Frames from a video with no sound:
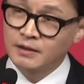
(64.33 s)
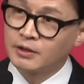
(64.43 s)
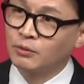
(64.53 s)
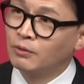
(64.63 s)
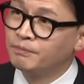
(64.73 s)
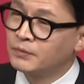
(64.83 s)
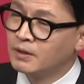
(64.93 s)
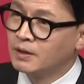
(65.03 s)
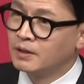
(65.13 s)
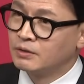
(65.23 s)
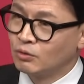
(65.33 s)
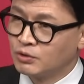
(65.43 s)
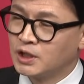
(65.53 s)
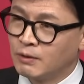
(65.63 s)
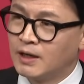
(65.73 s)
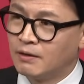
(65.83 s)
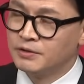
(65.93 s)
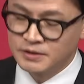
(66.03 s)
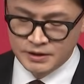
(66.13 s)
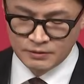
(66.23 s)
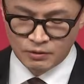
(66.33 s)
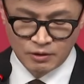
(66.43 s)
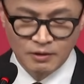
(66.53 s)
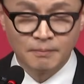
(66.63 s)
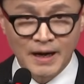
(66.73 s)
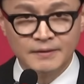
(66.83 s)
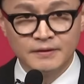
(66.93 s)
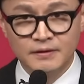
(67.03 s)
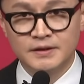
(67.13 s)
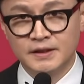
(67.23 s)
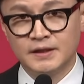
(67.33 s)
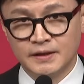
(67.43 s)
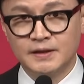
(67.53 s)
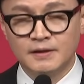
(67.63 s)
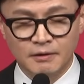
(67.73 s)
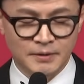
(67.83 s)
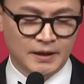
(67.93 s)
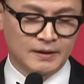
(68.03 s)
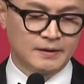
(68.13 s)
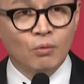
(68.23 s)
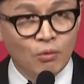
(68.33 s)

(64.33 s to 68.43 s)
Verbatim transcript: 그리고 용기와 헌신으로 어, 반드시 이길 겁니다.